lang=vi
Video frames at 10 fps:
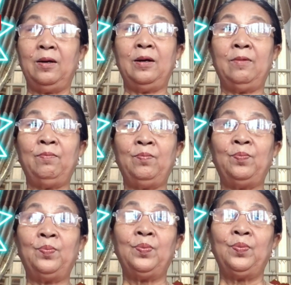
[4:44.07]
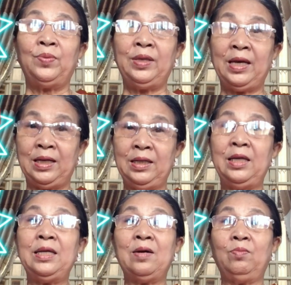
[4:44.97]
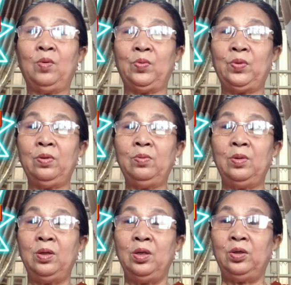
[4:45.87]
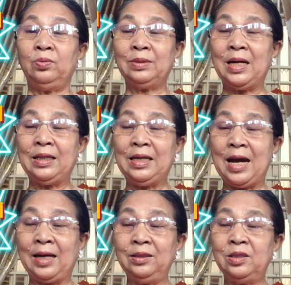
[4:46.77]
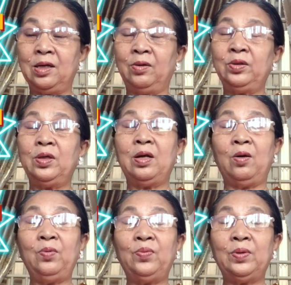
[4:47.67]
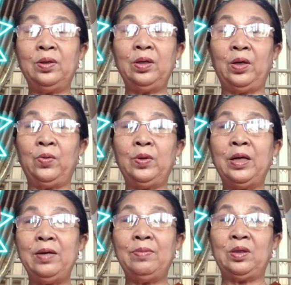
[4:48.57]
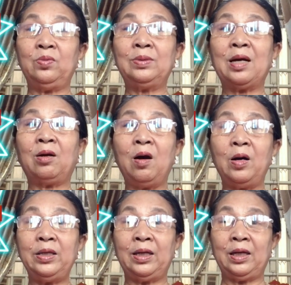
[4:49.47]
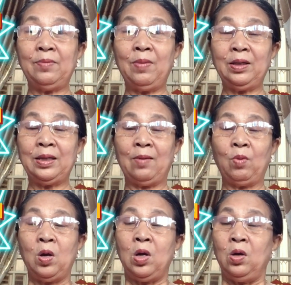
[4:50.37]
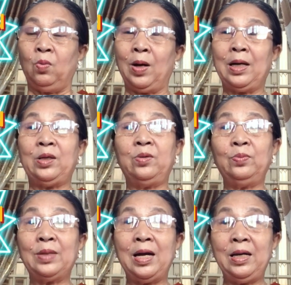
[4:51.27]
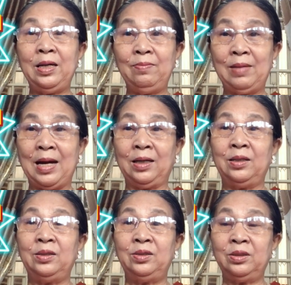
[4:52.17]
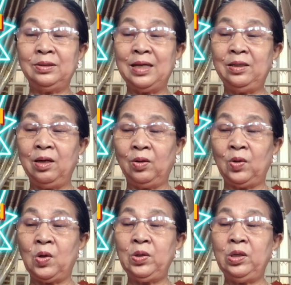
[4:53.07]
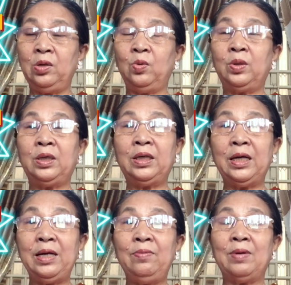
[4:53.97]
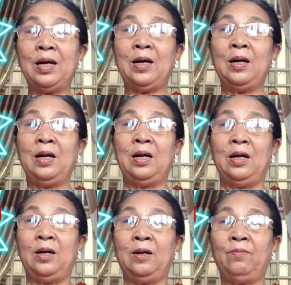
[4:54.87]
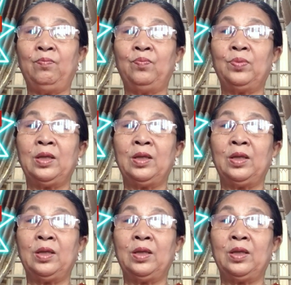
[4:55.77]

um, nhìn với nhau một chút chúng ta giảng rõ cho đổi phương hiểu khi mà chúng ta có những cái bất đồng hoặc là chúng ta im lặng chúng ta đừng nói nhiều khi mà um,